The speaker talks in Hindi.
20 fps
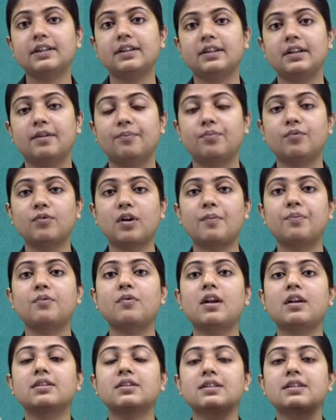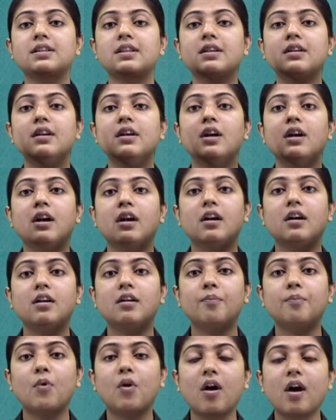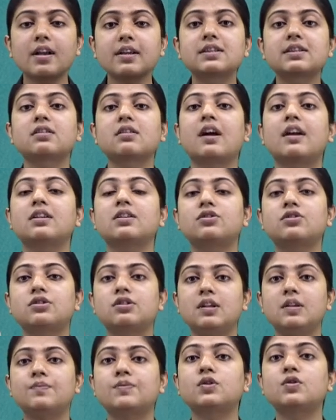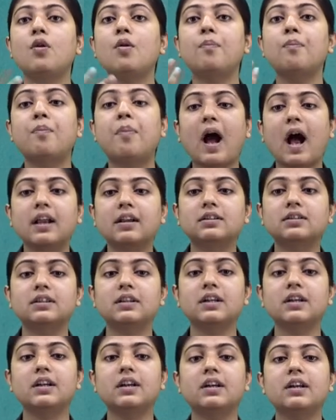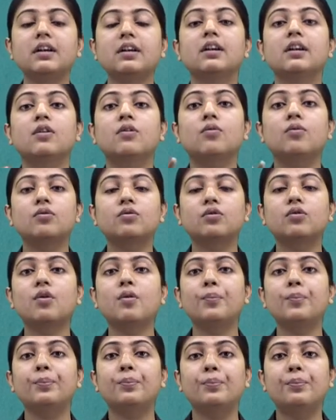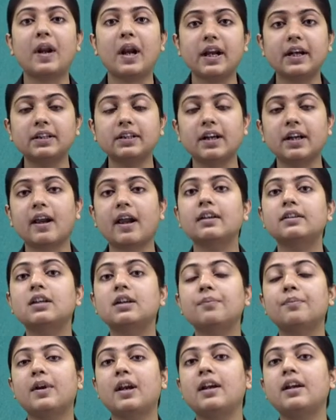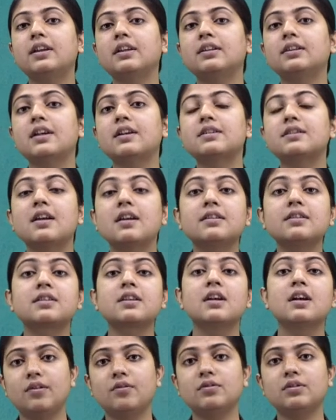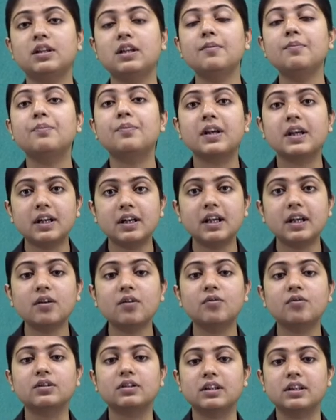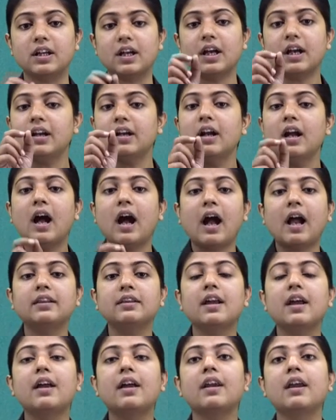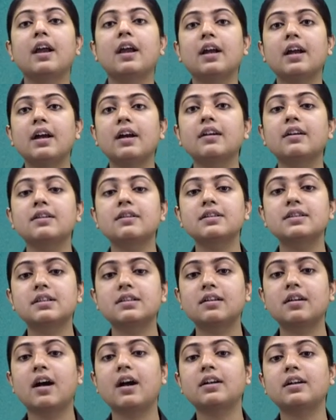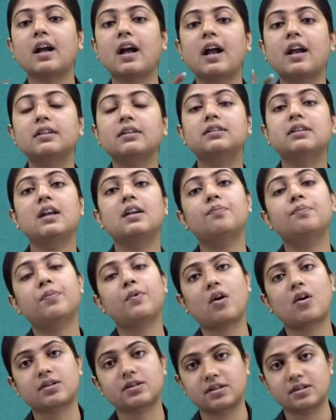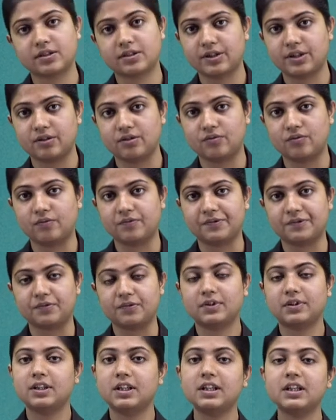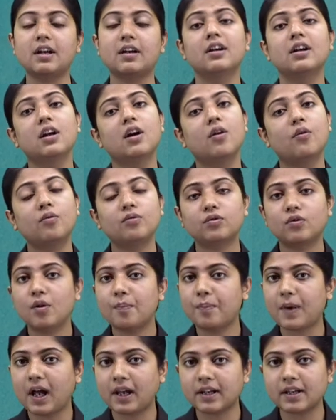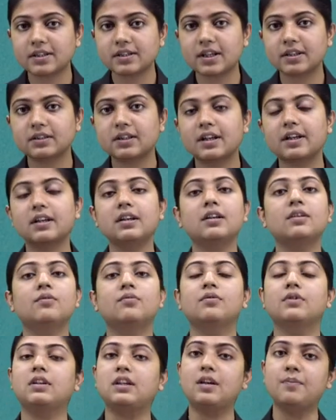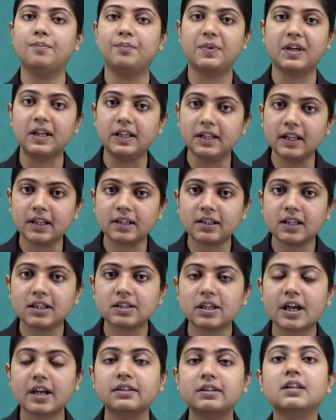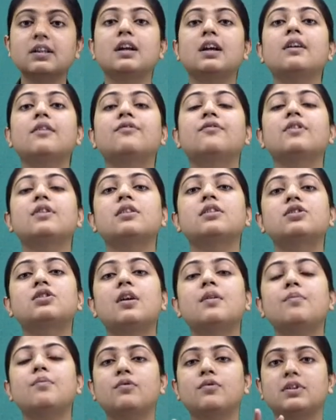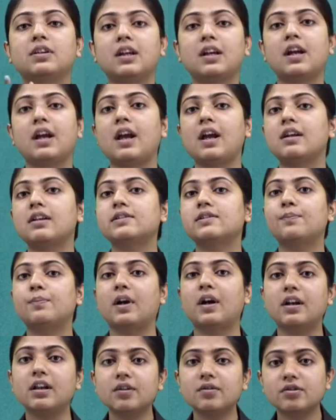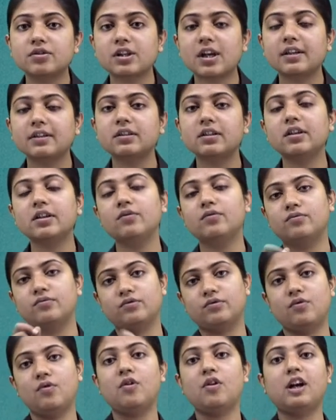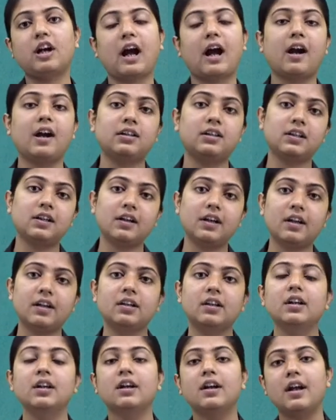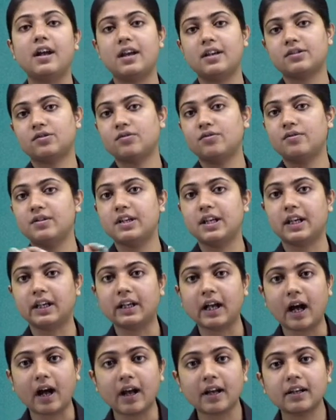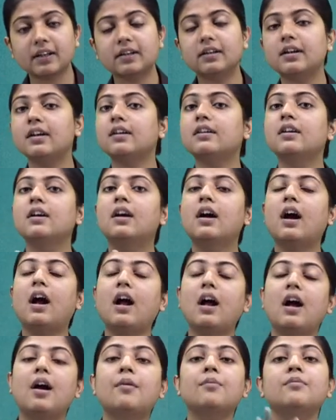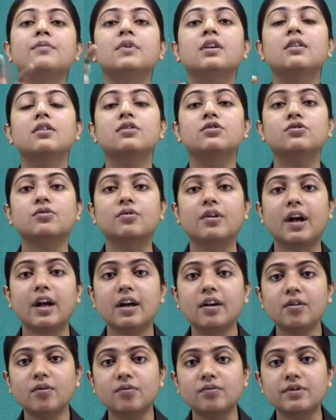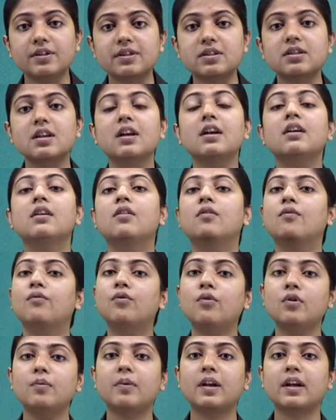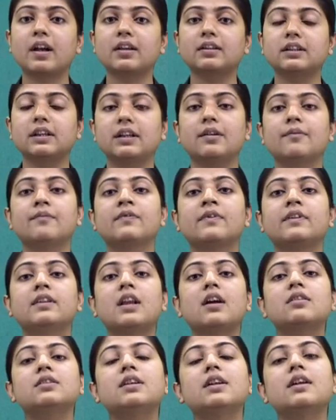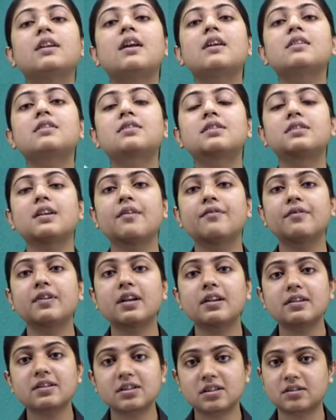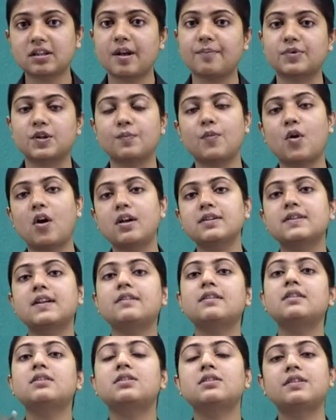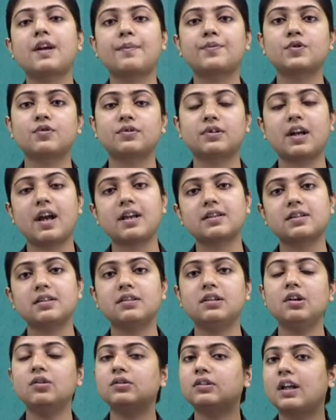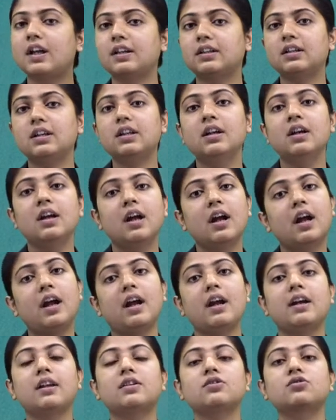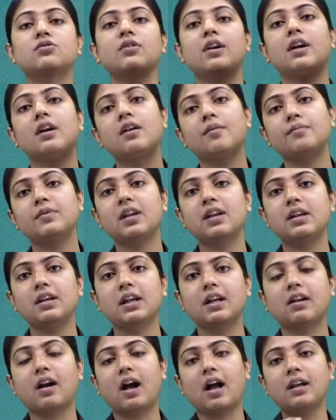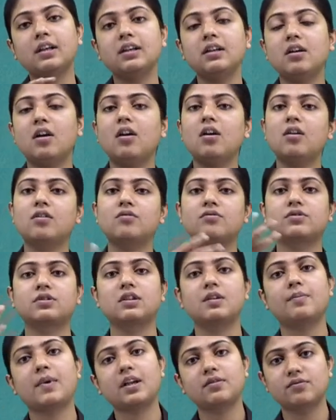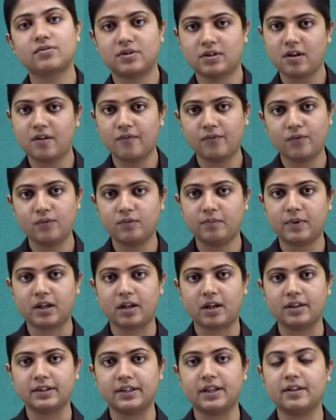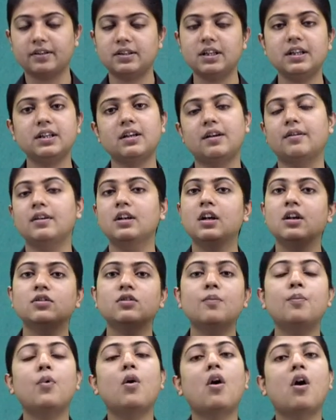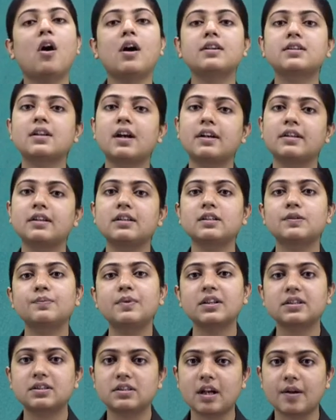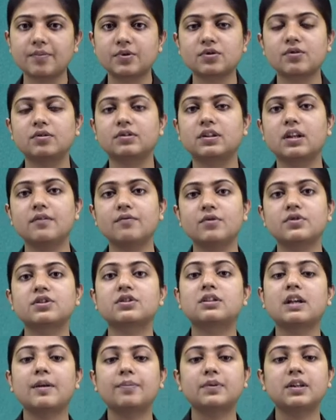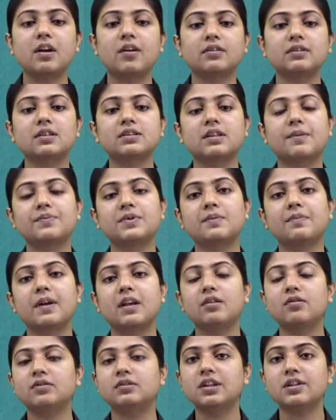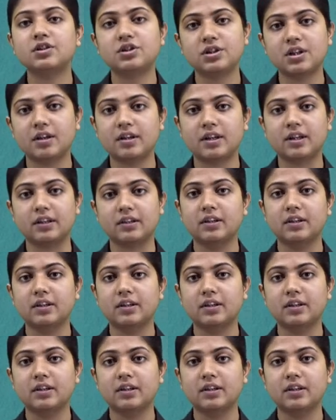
हैं पूरा पूरा जैसे बहुत सारे शीप्स को पालते हैं उनको ब्रेड कराते हैं ब्रेड इन द सेंस उनकी ब्रीडिंग होती है एंड देयर हेयर इज कट एंड देन प्रोसेस्ड इन टू ठीक है उनको पाला जाता है उनकी ब्रीडिंग की जाती है फिर जब उनके हेयर्स बड़े हो जाते हैं उनको काट कर हेयर्स को निकाल कर हम जो है उनसे वूल बनाते हैं ना देर आर सेवरल स्टेप्स बहुत सारे स्टेप्स होते हैं ऐसे नहीं होता है कि हेयर जो है हमने निकाल लिया और उसके बाद उसका वूल बना दिया ठीक है तो बहुत सारे इसमें स्टेप्स होते हैं वो स्टेप क्या होते हैं सबसे पहले होता है शेयरिंग